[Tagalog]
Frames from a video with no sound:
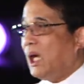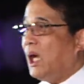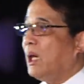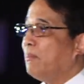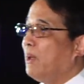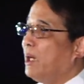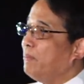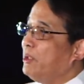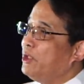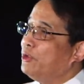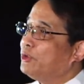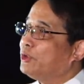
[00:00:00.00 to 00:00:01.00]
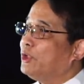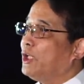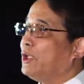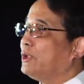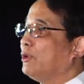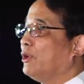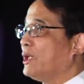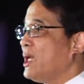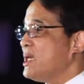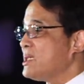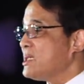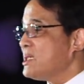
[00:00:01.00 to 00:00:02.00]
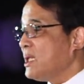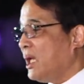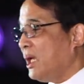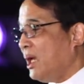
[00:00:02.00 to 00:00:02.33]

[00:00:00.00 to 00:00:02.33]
ang mga minuto at oras na